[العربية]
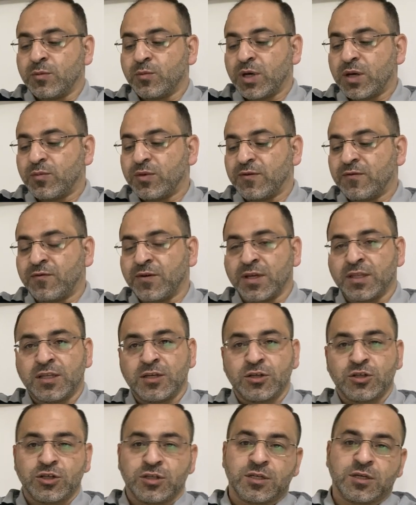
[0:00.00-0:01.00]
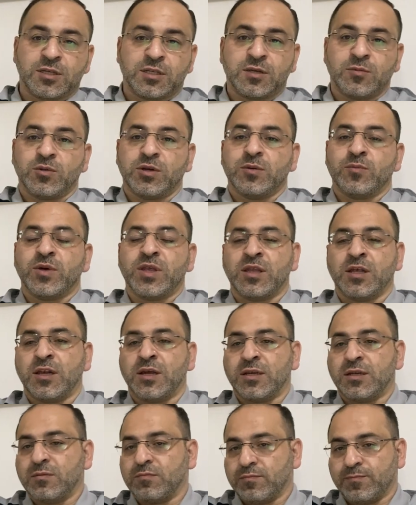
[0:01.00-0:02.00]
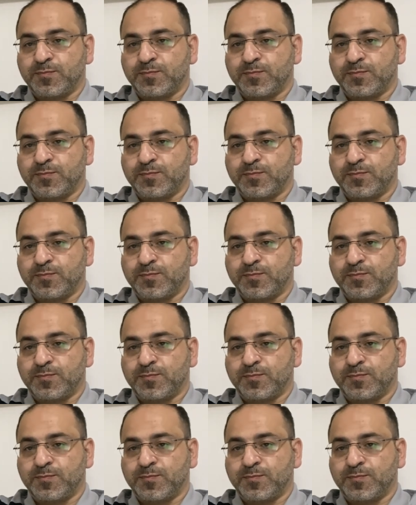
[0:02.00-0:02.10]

ما بينفع تيجي تكتب لي مثلا